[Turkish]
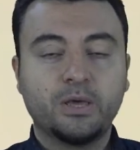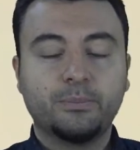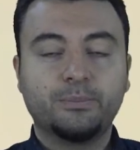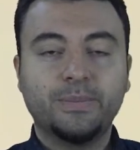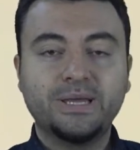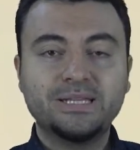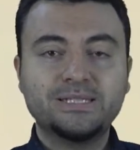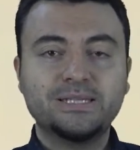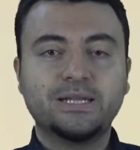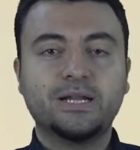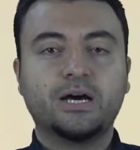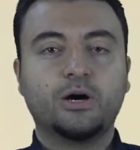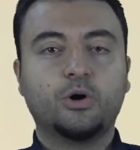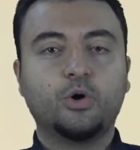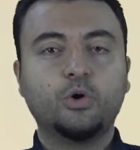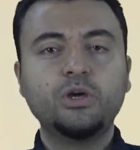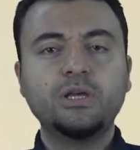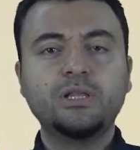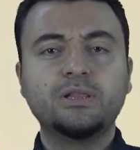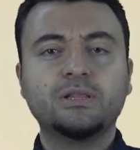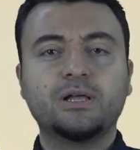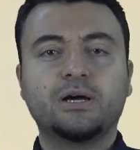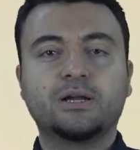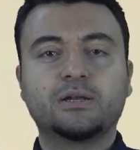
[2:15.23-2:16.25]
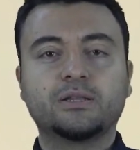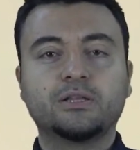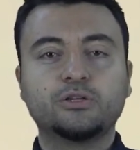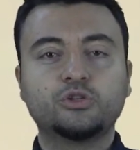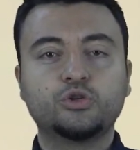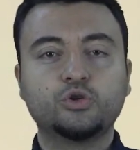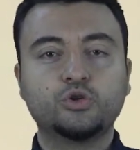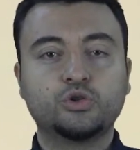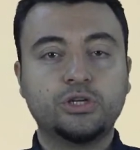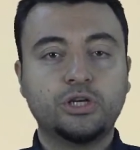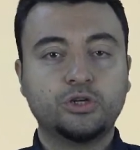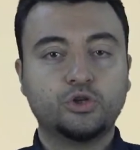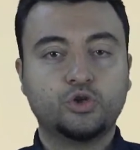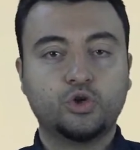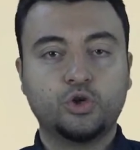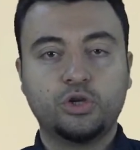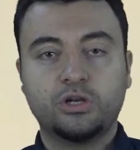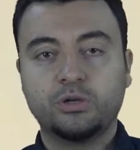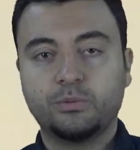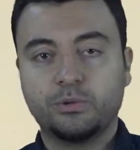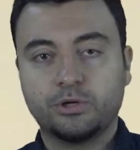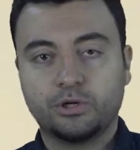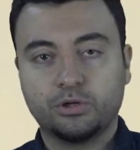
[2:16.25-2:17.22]
Mesela o yıllarda çocuğa
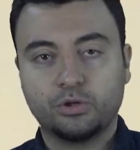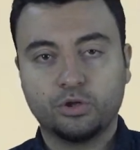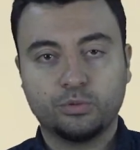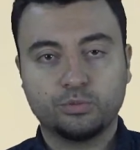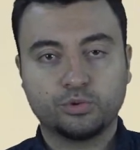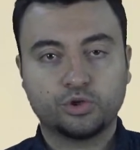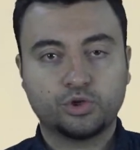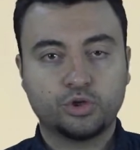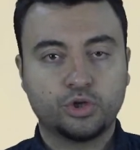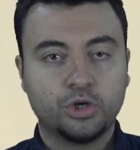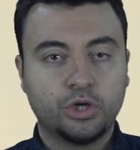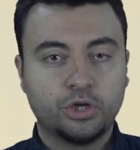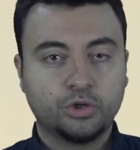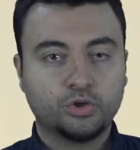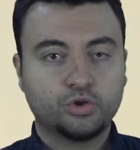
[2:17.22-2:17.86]
şöyle bakılıyormuş.